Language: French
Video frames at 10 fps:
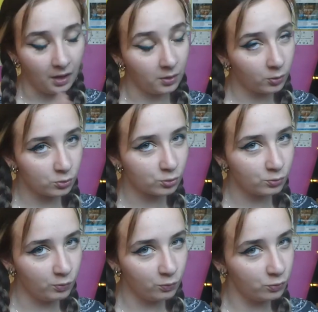Alors
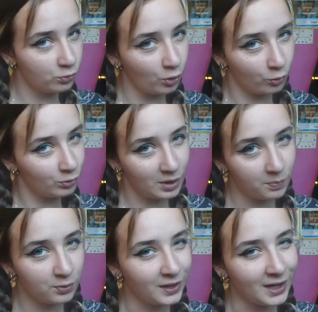aujourd'hui vous vous en doutez
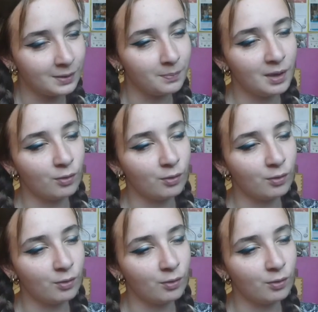peut-être mais